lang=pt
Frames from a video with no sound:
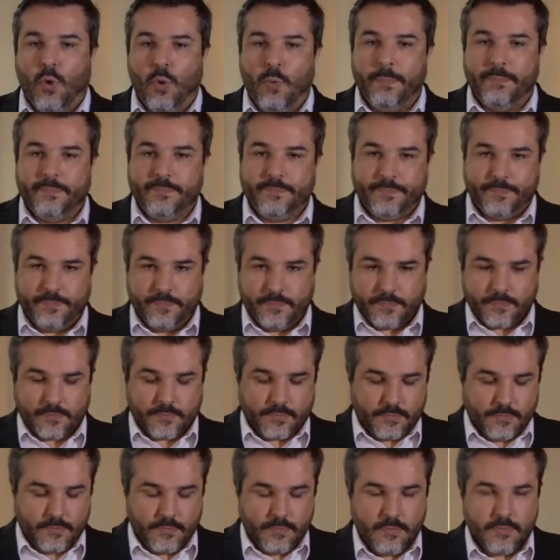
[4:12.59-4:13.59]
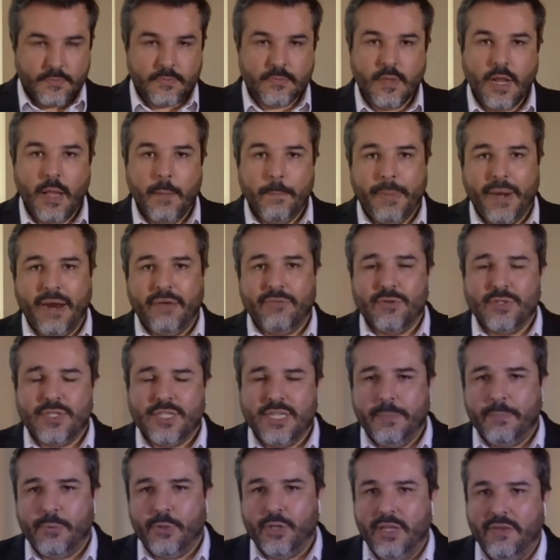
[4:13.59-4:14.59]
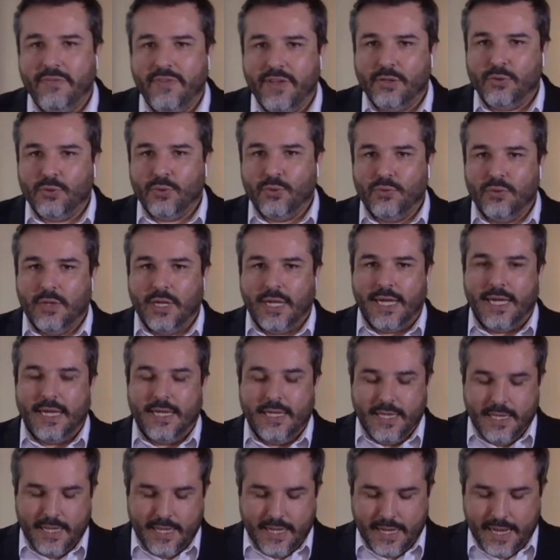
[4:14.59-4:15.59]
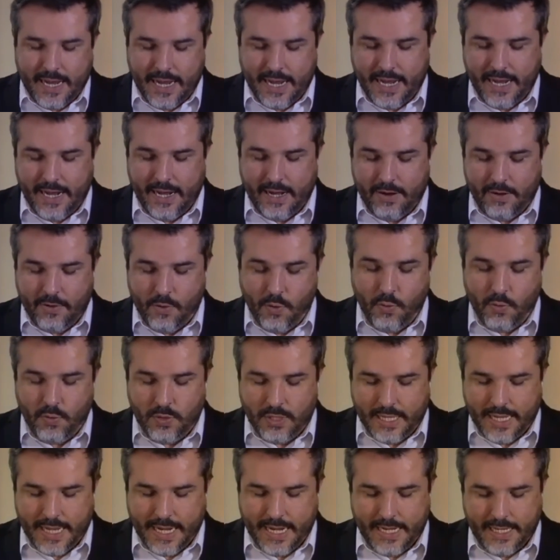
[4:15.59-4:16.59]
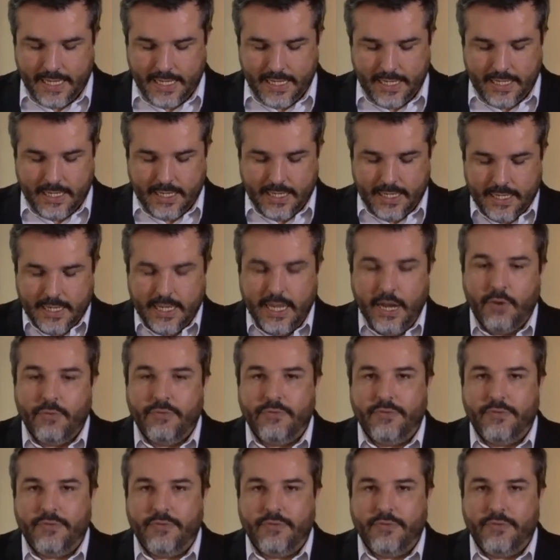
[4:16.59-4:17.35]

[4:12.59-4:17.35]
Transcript: Eh, para você poder ver tudo lá é, online e ao